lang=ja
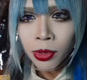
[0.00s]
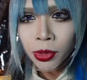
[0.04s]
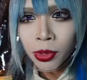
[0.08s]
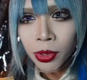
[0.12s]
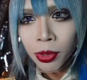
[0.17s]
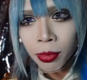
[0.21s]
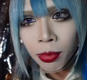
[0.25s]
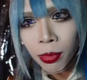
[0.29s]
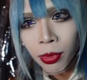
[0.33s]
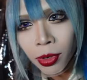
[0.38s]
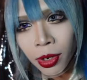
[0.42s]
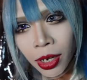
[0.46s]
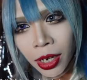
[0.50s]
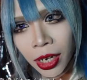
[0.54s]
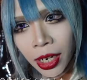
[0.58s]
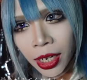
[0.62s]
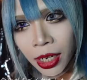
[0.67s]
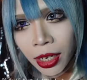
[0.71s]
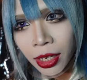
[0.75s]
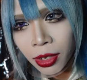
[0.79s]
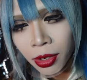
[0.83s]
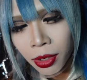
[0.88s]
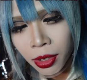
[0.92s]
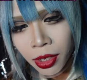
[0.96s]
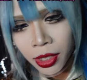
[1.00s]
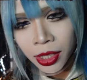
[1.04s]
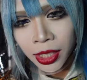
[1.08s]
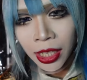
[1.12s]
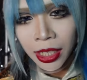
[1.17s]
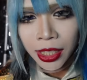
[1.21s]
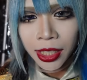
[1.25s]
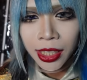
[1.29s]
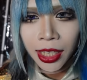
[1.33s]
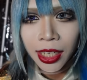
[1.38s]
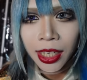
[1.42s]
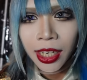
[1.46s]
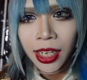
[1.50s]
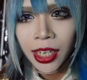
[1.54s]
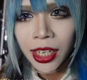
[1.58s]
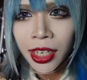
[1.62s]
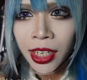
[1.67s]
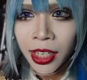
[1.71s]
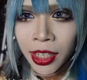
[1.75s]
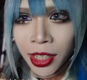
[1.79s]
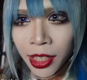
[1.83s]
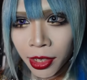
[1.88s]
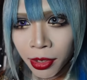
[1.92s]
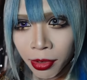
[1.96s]
子供が撮影会に
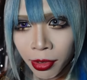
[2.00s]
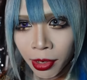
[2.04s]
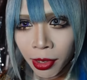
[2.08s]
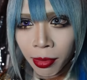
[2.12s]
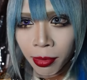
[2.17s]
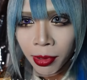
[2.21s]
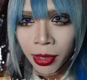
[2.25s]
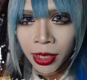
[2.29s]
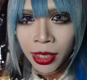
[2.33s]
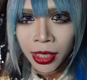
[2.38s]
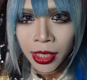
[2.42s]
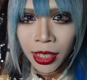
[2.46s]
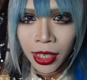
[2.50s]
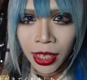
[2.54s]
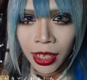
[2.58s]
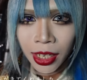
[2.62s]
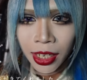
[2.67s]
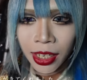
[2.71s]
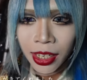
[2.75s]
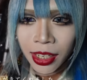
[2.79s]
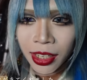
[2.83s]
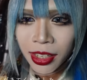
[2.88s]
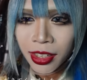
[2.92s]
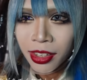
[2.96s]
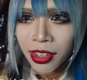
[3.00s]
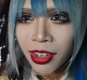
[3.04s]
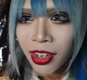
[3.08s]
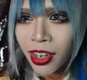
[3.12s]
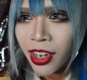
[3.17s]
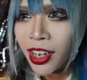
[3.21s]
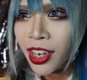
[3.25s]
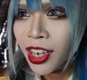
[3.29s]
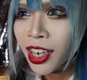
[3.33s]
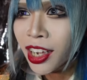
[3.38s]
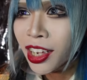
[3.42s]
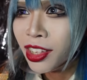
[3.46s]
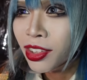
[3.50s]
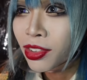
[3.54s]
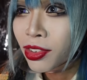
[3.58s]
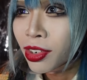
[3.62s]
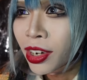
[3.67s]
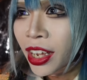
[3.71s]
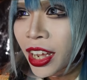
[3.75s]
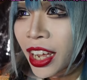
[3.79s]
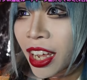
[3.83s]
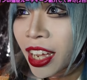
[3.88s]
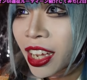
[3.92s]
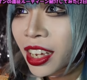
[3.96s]
来てくれましたありがと
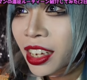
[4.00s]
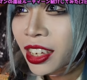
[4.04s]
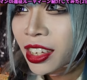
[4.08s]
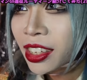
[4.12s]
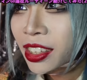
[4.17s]
ね